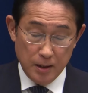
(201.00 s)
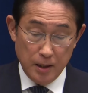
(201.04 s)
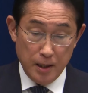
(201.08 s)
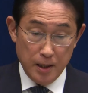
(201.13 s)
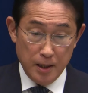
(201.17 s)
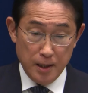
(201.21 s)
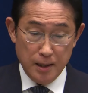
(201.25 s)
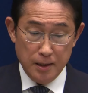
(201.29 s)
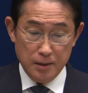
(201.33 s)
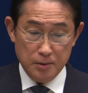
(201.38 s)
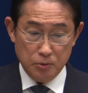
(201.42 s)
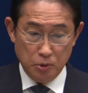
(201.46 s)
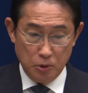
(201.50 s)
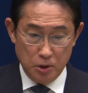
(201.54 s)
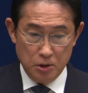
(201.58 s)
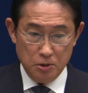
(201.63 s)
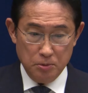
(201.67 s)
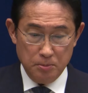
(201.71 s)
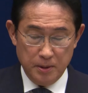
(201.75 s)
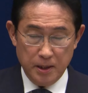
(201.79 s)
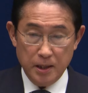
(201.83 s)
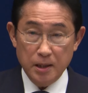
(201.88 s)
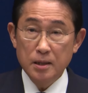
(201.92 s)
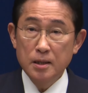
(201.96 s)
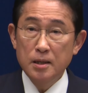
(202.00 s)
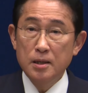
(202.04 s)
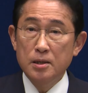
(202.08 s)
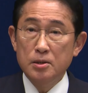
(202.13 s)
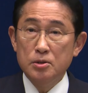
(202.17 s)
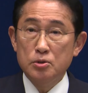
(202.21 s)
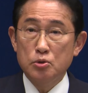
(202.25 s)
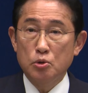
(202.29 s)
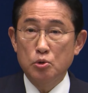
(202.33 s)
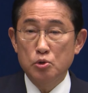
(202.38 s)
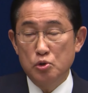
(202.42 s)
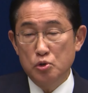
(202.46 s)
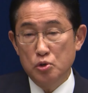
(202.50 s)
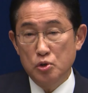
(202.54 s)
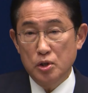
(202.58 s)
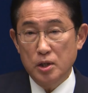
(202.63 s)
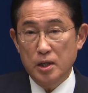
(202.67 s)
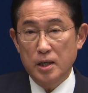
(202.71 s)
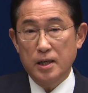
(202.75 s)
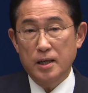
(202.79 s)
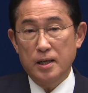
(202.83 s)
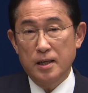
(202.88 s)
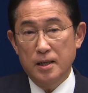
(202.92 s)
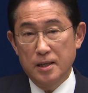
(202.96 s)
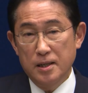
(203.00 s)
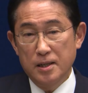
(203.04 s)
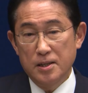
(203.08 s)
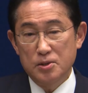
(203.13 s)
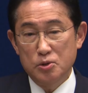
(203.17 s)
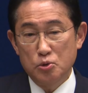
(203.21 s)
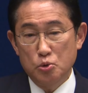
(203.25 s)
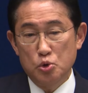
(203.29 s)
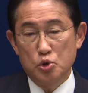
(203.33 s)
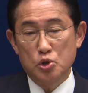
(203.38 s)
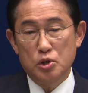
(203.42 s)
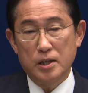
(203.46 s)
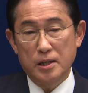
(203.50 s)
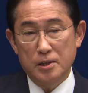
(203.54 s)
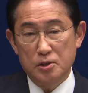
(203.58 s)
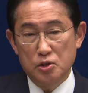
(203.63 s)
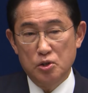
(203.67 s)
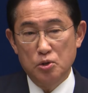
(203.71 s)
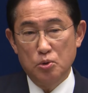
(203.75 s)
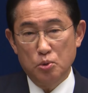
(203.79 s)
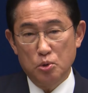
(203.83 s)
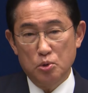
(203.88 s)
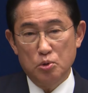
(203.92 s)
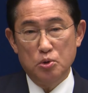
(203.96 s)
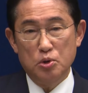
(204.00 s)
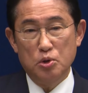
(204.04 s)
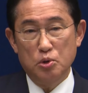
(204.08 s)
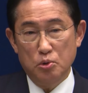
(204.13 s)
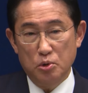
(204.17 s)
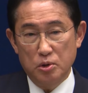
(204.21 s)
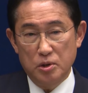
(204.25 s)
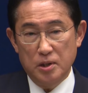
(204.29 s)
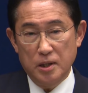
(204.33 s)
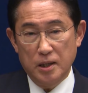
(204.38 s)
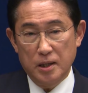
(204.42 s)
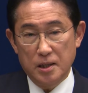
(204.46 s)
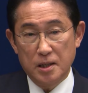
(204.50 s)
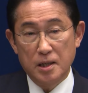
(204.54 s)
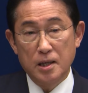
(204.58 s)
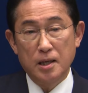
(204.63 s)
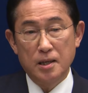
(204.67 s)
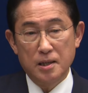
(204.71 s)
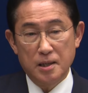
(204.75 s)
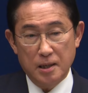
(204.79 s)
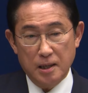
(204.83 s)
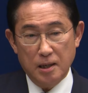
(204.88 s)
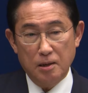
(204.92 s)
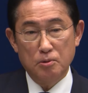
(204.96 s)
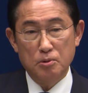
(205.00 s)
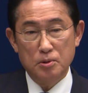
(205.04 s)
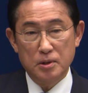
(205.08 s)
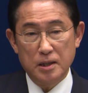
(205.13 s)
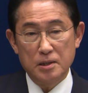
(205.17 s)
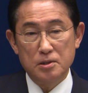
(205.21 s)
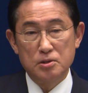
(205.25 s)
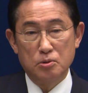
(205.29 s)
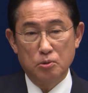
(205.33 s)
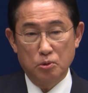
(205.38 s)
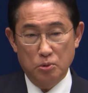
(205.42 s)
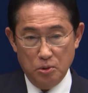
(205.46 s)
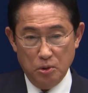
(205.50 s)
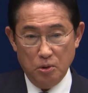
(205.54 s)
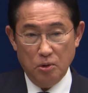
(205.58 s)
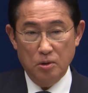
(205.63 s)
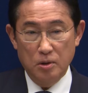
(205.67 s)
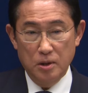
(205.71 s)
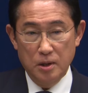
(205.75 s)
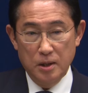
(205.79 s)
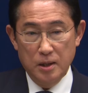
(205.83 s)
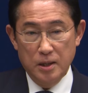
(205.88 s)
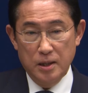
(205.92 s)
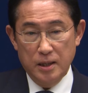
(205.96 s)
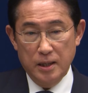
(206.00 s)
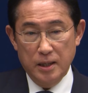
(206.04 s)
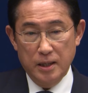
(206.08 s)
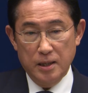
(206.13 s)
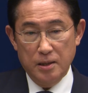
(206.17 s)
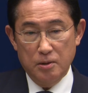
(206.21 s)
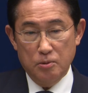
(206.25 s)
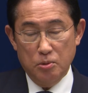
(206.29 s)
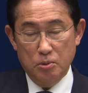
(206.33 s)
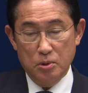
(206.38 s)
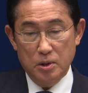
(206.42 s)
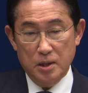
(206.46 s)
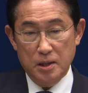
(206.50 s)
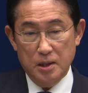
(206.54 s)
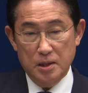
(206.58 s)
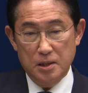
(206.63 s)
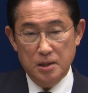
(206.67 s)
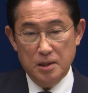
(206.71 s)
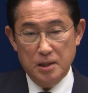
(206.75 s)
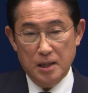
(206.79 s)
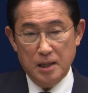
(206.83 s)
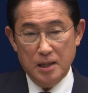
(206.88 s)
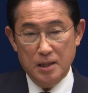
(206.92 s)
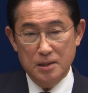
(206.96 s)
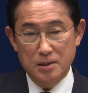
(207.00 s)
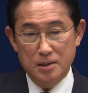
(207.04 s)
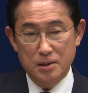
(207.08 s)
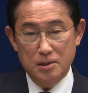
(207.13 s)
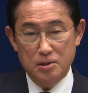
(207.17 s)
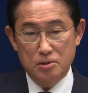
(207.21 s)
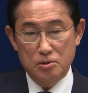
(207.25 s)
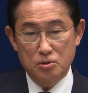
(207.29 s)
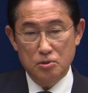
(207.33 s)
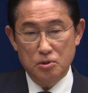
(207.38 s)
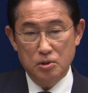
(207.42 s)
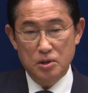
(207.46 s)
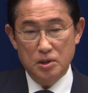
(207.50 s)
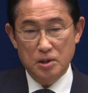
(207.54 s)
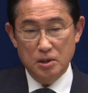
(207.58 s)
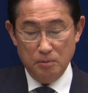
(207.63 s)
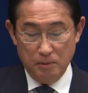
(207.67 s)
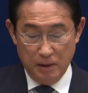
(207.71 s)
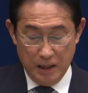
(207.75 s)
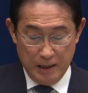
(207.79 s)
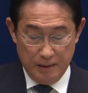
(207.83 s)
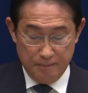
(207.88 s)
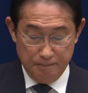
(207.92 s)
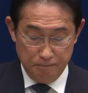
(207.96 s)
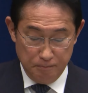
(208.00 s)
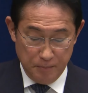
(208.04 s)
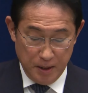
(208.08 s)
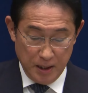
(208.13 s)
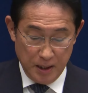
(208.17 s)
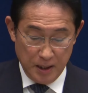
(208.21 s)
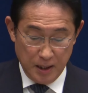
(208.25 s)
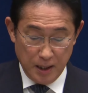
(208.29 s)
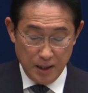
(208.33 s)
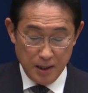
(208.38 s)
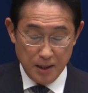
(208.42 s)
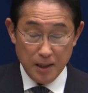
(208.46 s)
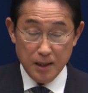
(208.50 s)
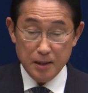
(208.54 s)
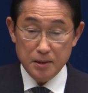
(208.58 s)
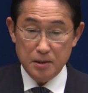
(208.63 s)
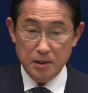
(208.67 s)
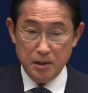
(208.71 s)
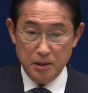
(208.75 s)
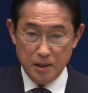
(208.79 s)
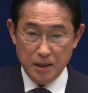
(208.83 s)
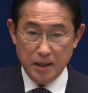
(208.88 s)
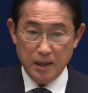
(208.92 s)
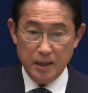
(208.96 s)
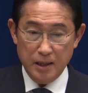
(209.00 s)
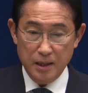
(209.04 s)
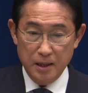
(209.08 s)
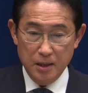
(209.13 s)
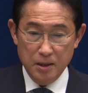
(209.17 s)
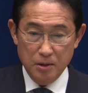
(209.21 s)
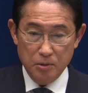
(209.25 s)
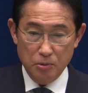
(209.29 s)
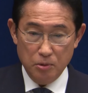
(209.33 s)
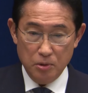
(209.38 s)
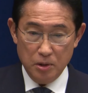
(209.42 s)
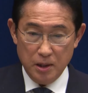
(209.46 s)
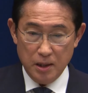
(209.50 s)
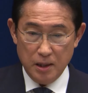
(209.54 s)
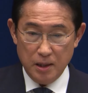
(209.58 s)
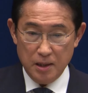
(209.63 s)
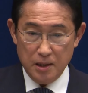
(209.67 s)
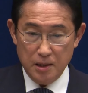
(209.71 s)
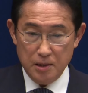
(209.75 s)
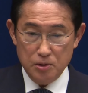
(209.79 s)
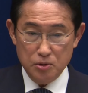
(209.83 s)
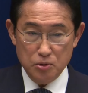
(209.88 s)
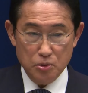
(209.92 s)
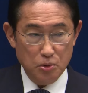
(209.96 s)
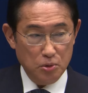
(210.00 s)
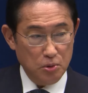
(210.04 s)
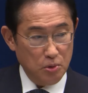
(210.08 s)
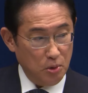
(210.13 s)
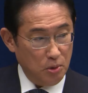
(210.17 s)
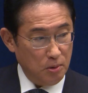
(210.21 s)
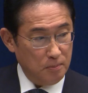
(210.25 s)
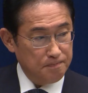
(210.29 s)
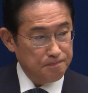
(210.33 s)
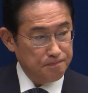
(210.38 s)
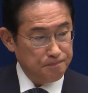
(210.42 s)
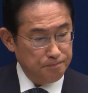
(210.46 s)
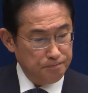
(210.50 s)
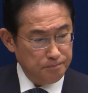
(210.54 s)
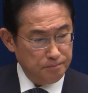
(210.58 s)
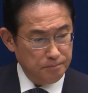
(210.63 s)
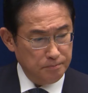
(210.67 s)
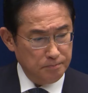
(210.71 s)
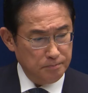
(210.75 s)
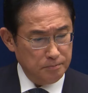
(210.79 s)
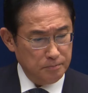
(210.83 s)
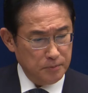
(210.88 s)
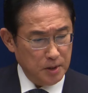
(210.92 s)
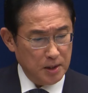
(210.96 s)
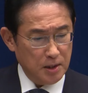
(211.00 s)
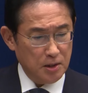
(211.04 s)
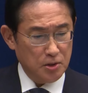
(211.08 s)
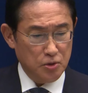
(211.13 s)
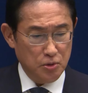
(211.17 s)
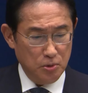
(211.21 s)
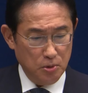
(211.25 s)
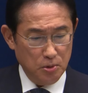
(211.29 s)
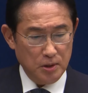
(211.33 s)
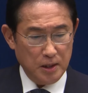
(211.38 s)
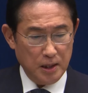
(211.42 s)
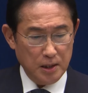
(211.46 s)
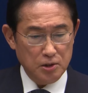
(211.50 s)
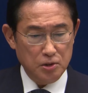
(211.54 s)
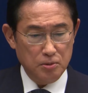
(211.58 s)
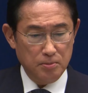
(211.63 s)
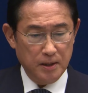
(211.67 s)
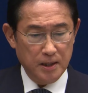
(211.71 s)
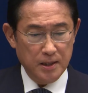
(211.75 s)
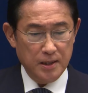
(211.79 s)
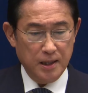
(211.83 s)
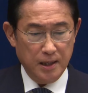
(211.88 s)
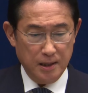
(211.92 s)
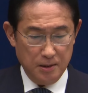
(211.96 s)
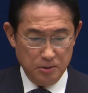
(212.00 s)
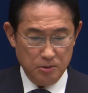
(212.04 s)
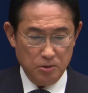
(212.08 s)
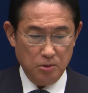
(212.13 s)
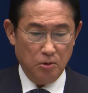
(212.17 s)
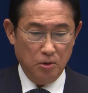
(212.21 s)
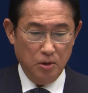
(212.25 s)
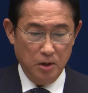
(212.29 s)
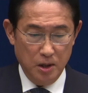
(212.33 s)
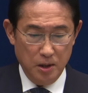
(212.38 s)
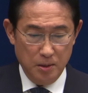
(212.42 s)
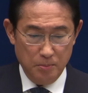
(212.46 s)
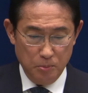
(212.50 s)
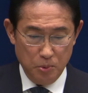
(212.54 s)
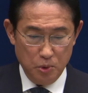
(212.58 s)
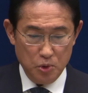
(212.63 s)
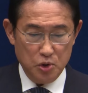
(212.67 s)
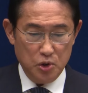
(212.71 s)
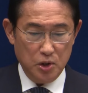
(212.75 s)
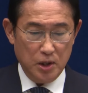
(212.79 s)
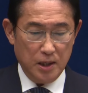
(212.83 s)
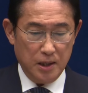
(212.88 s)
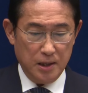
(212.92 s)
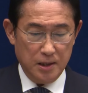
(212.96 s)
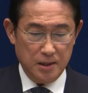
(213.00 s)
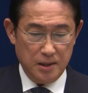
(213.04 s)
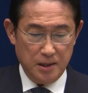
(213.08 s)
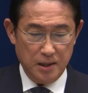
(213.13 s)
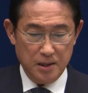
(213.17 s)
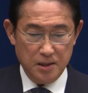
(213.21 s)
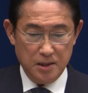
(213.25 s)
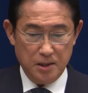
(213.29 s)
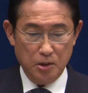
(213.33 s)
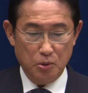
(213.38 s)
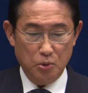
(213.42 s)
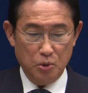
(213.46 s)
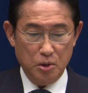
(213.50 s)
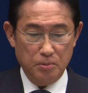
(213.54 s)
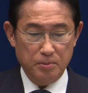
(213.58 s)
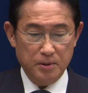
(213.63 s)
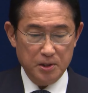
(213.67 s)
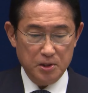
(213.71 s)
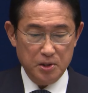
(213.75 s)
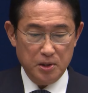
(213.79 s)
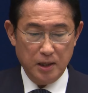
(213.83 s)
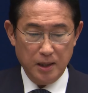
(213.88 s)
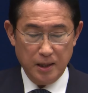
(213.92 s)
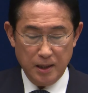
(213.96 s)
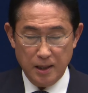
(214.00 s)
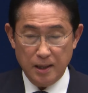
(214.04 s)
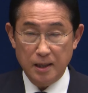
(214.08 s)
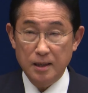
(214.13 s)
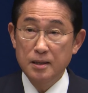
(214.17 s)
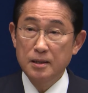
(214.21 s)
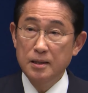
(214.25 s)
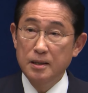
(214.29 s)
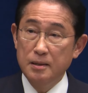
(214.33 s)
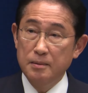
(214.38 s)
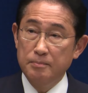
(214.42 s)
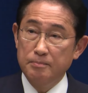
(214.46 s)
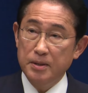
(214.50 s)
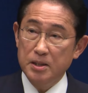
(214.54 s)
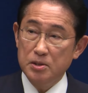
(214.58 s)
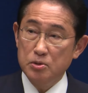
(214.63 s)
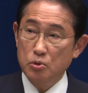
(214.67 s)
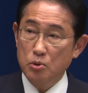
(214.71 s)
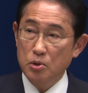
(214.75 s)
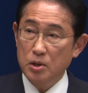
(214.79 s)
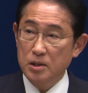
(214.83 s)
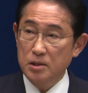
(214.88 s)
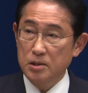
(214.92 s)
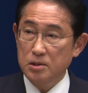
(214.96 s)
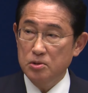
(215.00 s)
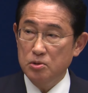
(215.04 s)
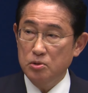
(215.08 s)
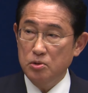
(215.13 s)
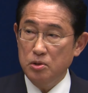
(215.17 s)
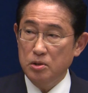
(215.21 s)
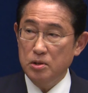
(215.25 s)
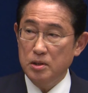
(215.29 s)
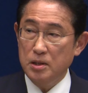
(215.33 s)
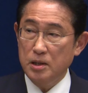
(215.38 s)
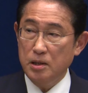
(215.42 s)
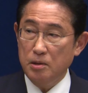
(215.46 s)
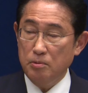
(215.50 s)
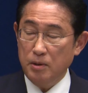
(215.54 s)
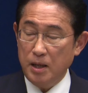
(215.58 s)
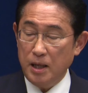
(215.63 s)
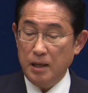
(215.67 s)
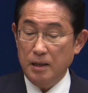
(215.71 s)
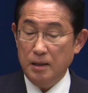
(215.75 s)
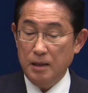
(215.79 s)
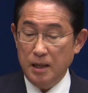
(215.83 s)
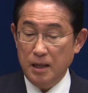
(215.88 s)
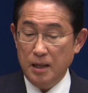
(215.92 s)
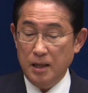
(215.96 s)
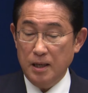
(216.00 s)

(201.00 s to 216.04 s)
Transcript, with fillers: え取り組みそしてそうした仕事において結果を出すことこれ以外については、ま考えていないこれが現状の、ん、私の立場であると申し上げてきておりましたが、まそれについては